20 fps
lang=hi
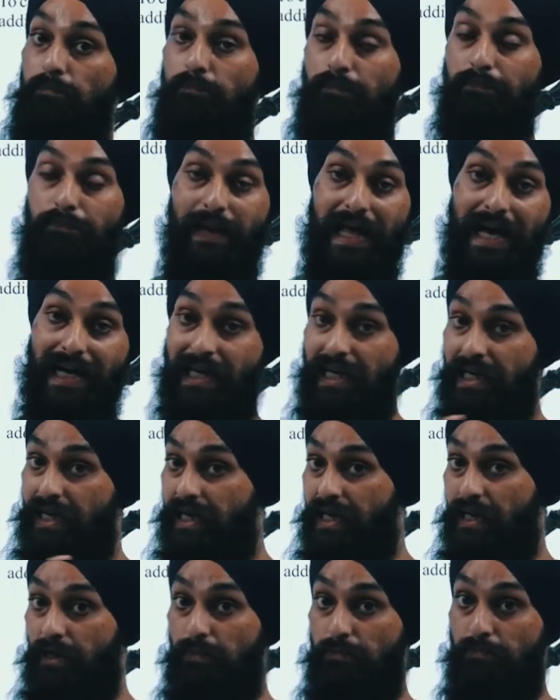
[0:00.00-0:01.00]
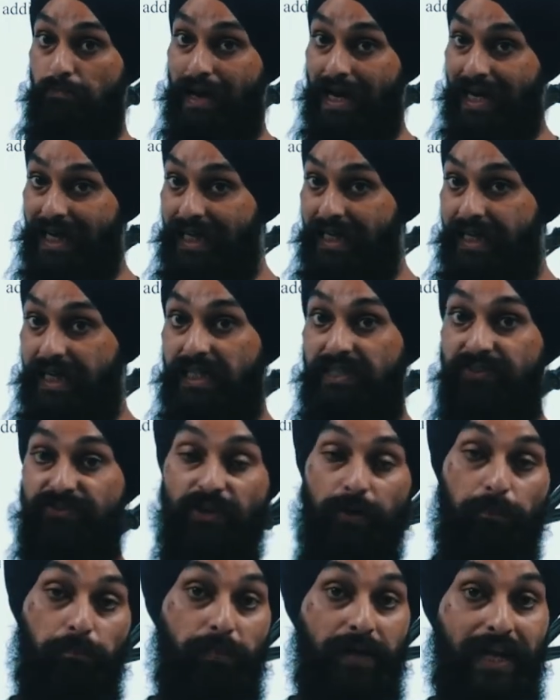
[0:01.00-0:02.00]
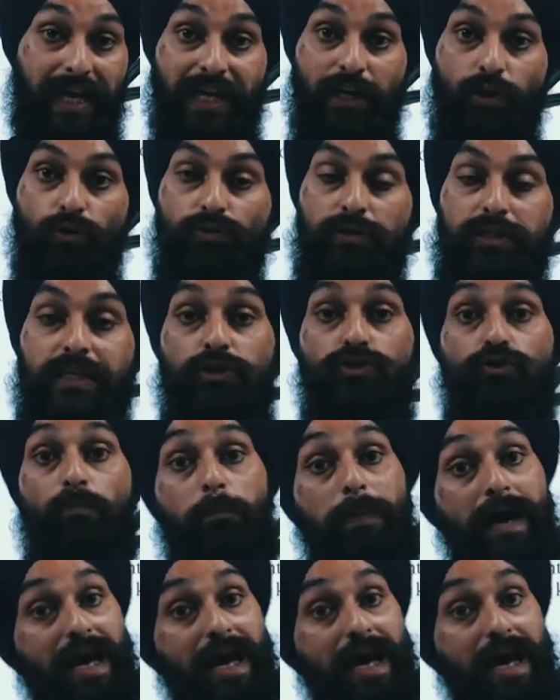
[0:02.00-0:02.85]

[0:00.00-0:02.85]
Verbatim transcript: ब्लैक कलर की मैग्नेटिक स्ट्रिप नहीं होती है जो